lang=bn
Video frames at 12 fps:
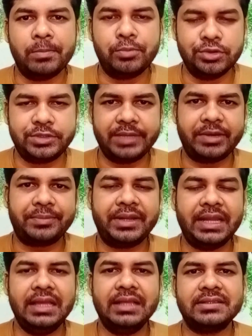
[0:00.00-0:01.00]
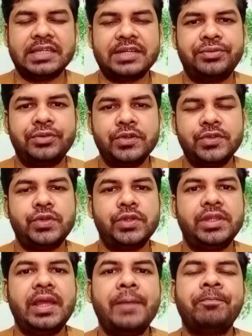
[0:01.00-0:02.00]
বুঝতে পারবে না যার
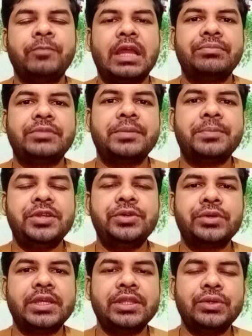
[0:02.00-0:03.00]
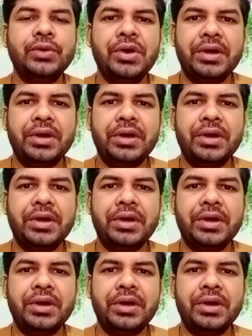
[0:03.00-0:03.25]
ফলশ্রুতিতে আপনার ভিডিওর কিন্তু